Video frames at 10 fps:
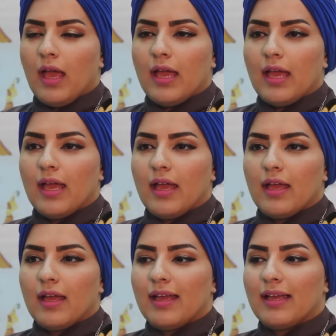
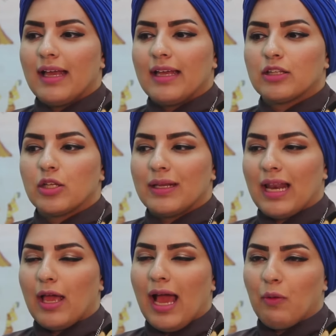آه، ان
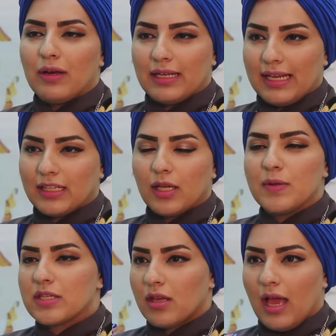هي تحاول ان هي
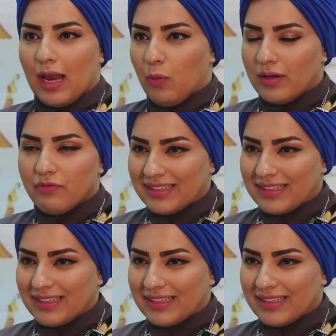تلبس الوان